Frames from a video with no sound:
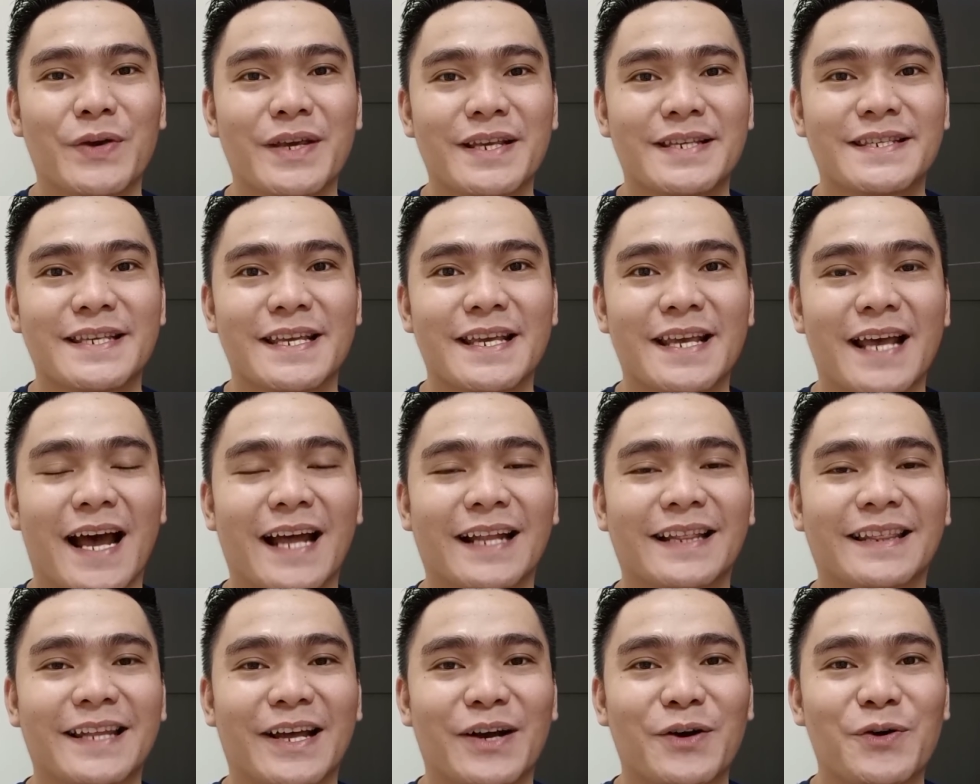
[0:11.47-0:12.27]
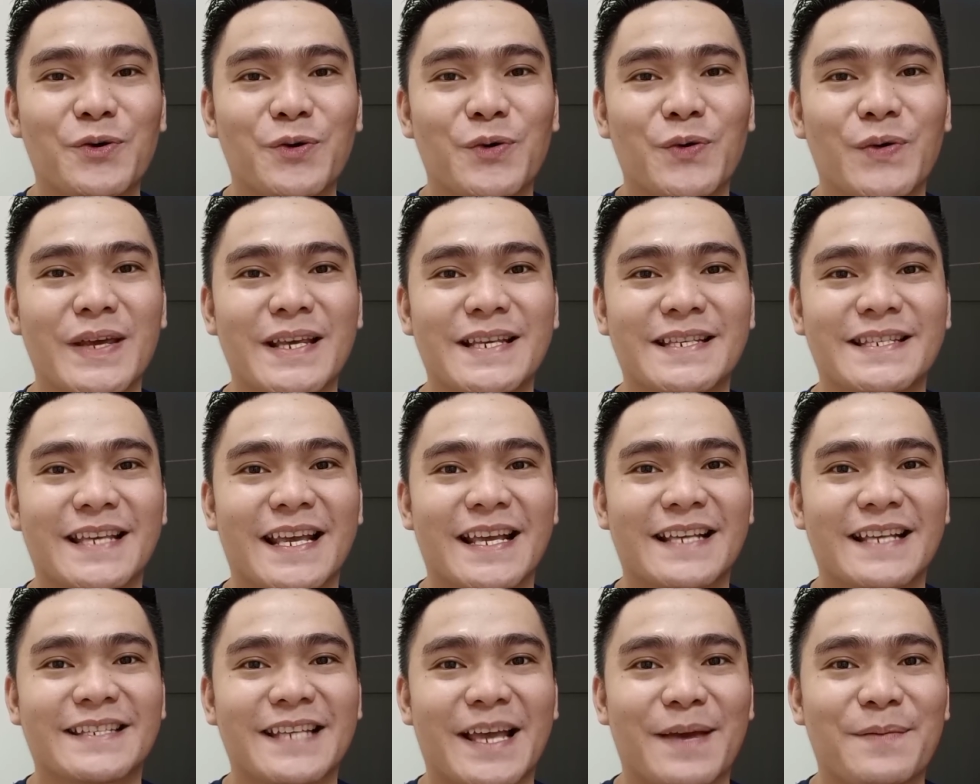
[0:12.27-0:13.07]
OEC at ng
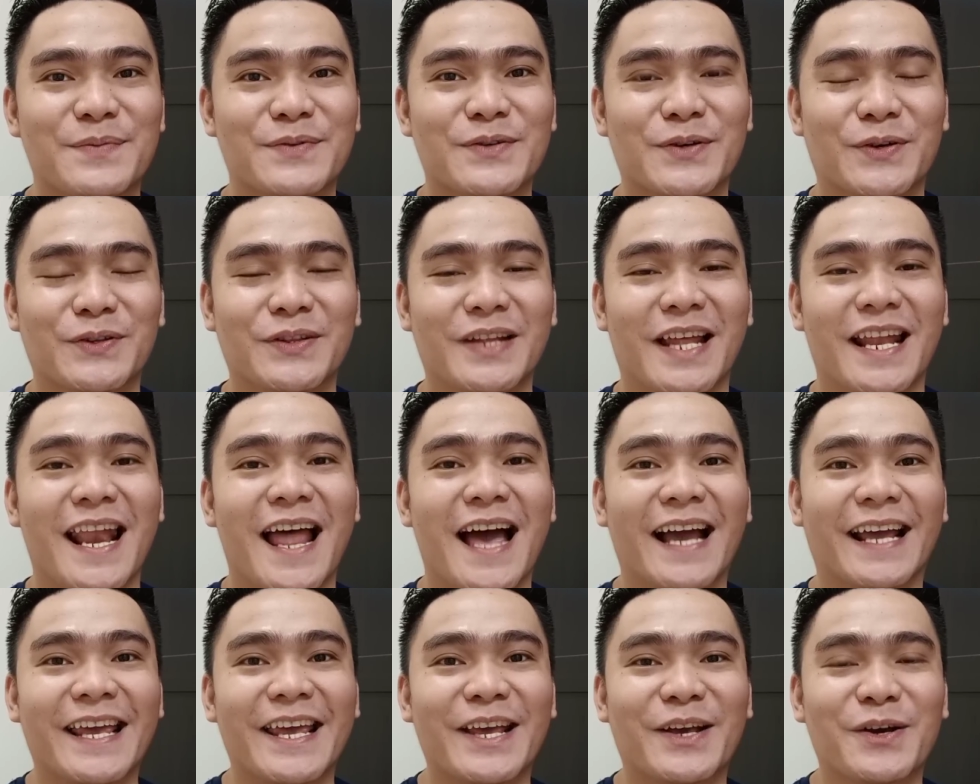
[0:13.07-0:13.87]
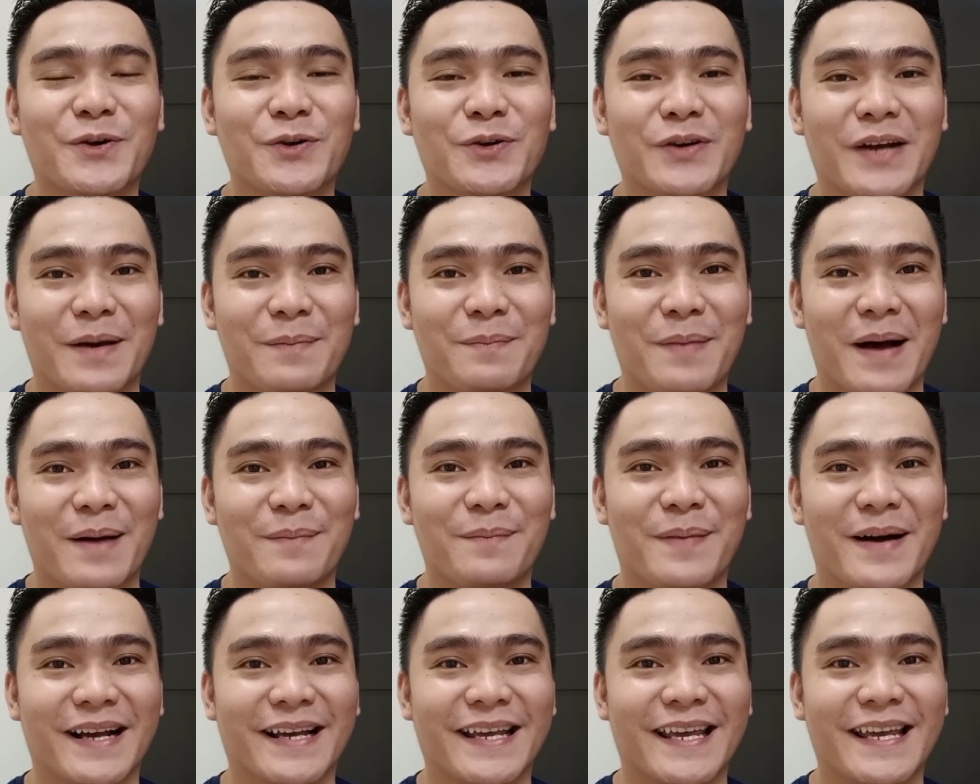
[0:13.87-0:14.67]
OEC exemption na lagi kong
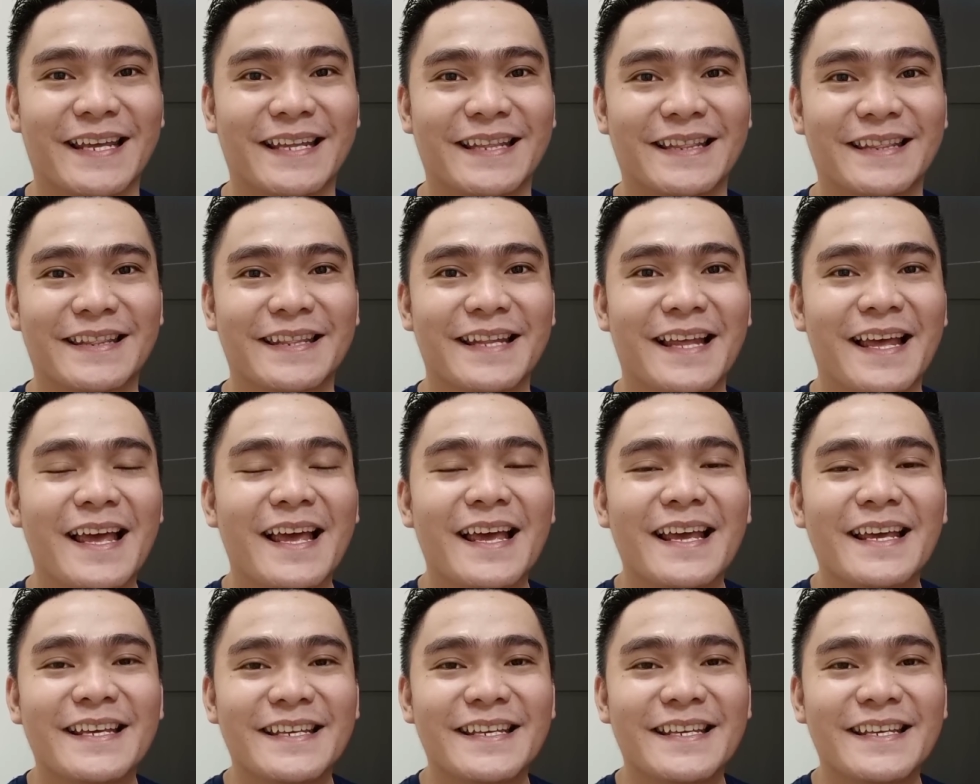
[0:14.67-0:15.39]
nababanggit.